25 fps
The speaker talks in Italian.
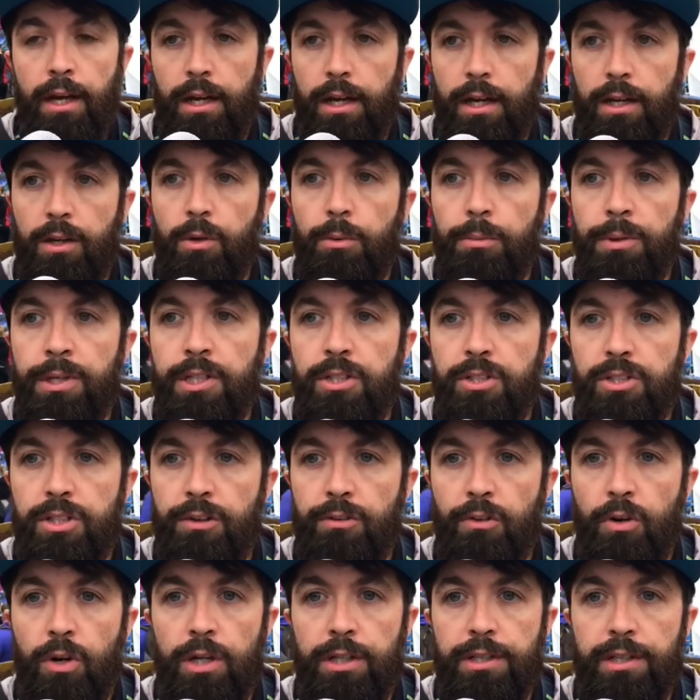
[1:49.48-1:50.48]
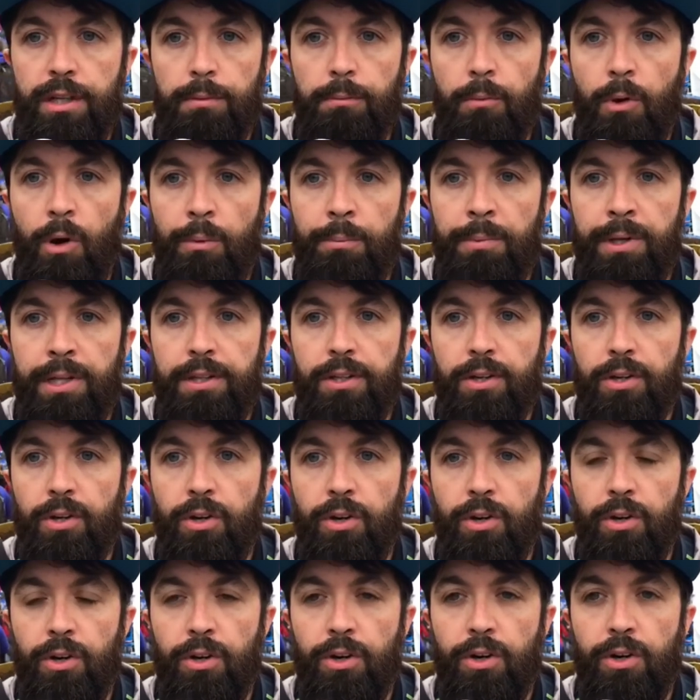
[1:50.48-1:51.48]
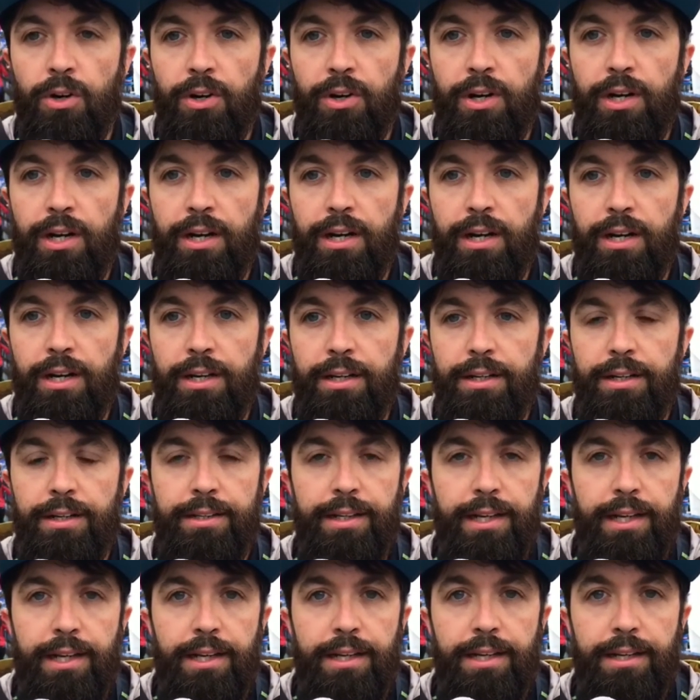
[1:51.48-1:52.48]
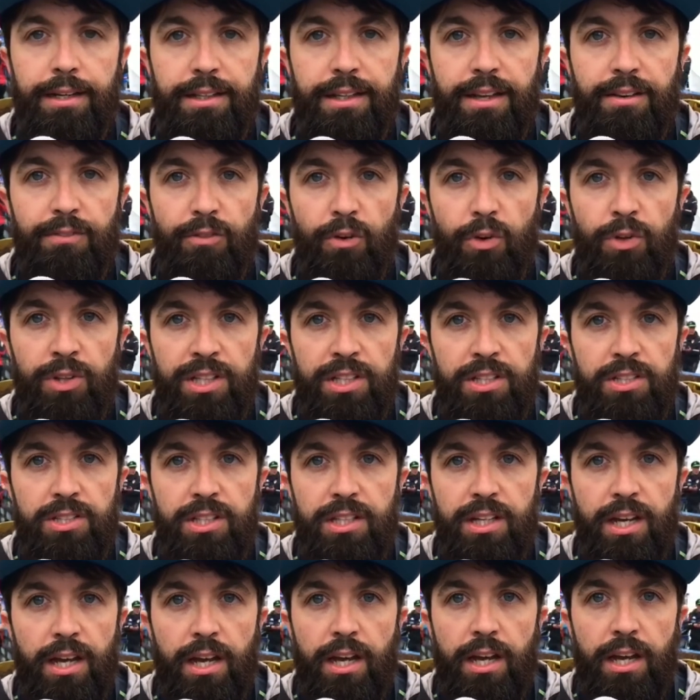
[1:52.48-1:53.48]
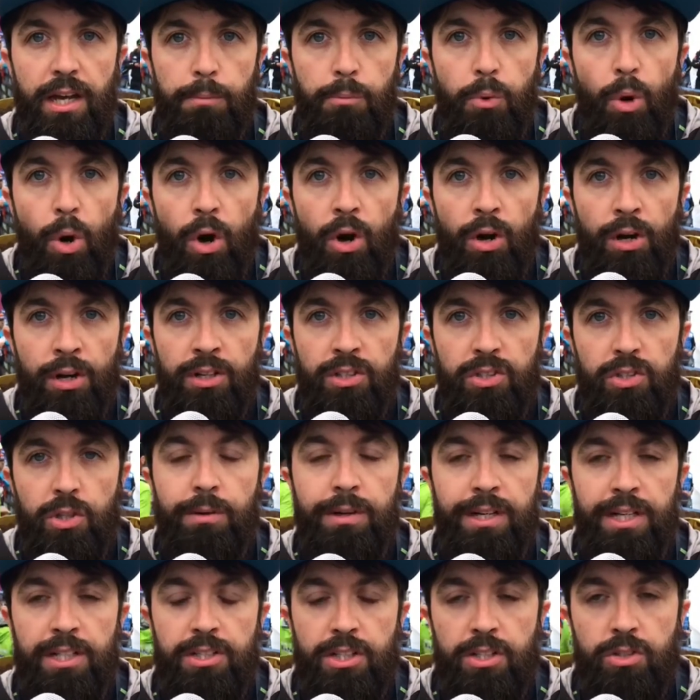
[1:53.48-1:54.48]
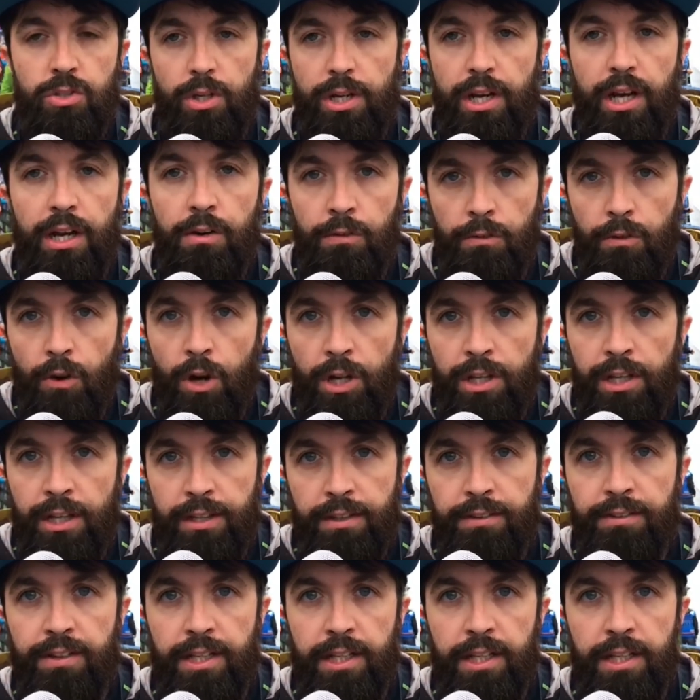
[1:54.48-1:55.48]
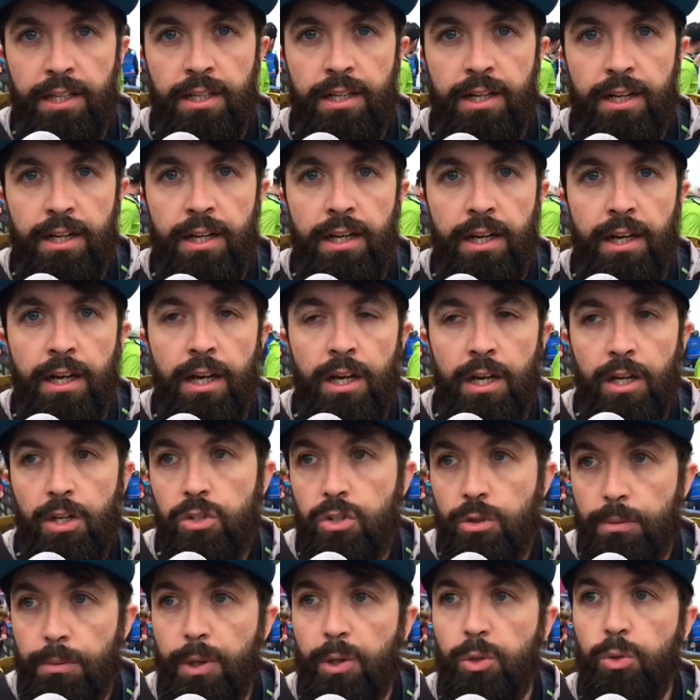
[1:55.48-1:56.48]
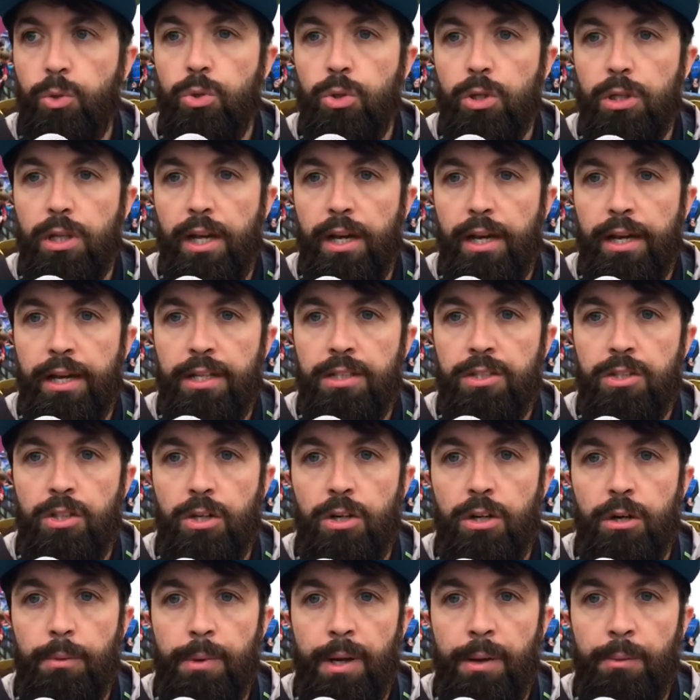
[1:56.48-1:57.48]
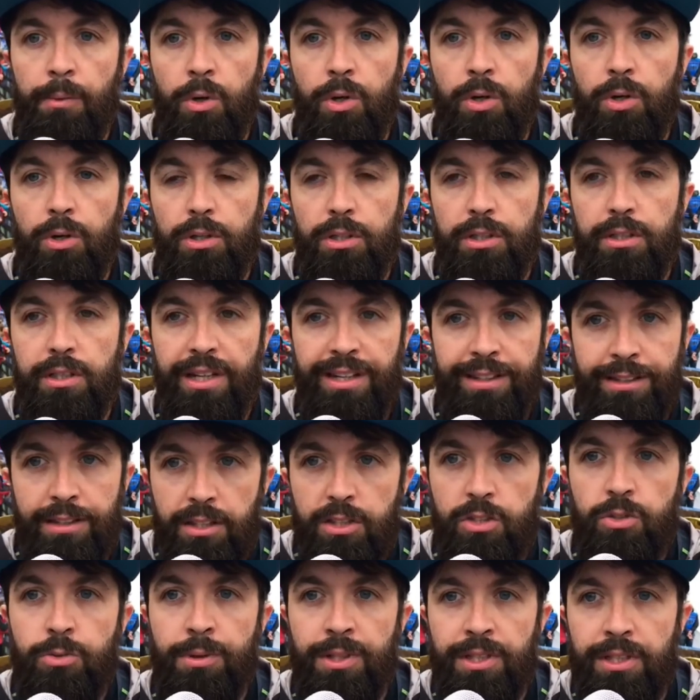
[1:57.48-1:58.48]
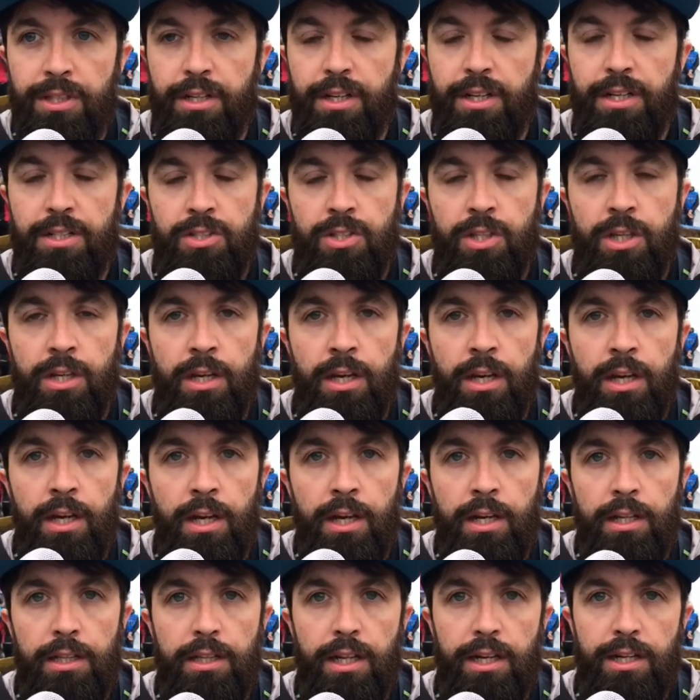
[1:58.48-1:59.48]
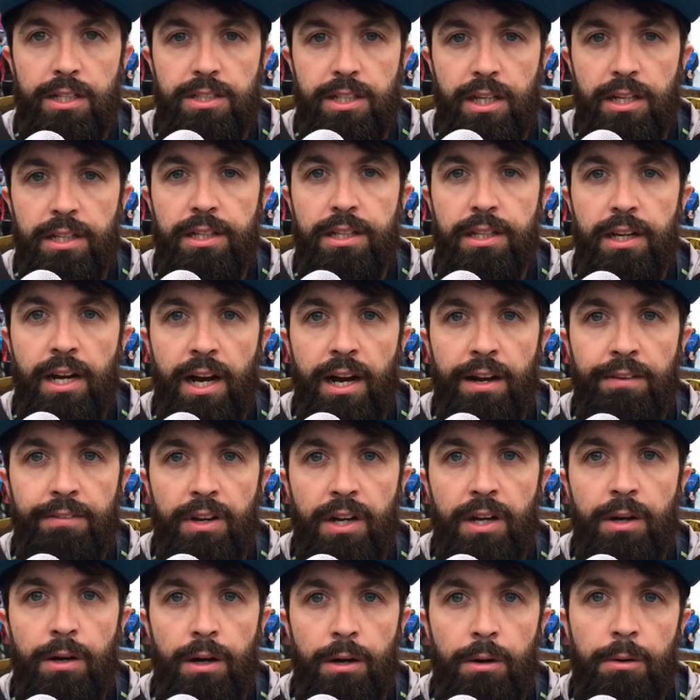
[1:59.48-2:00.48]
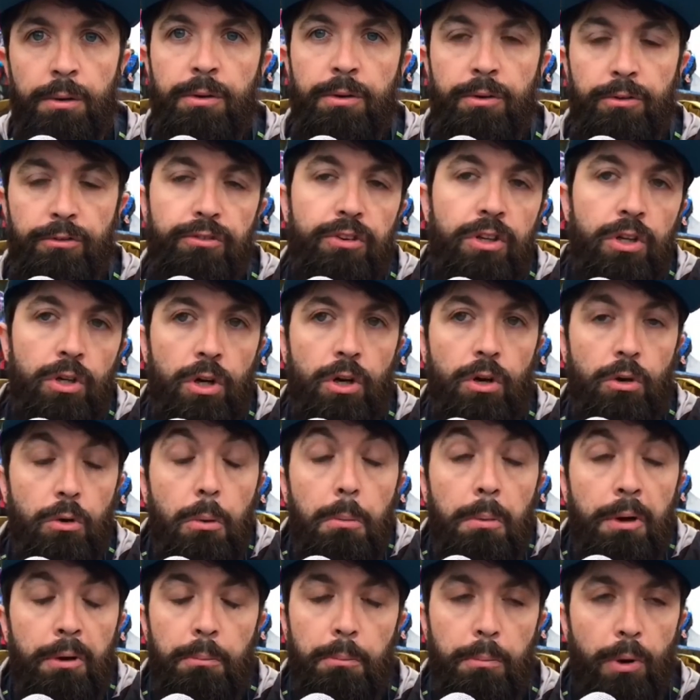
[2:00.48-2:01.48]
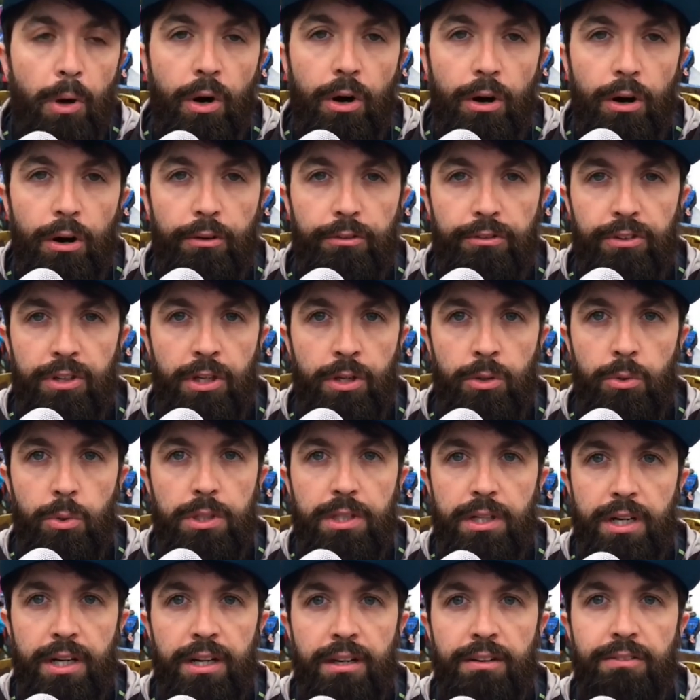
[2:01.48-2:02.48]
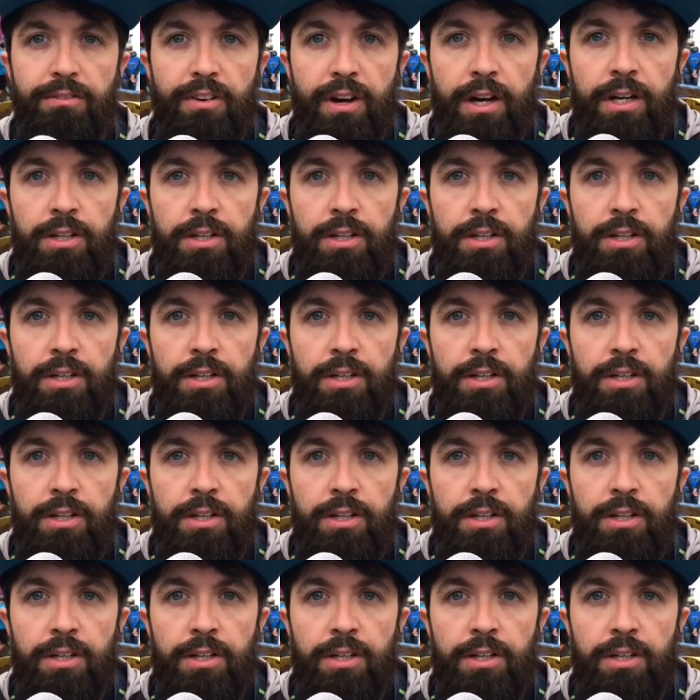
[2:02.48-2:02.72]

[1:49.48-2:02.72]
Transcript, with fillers: come dicevo il termometro dei, dei fondisti è, è buono, insomma, nel senso che hanno voglia di venire, soprattutto dall'estero, abbiamo tantissimo interesse dalla Scandinavia, fino, come un po' fino a due o tre anni fa,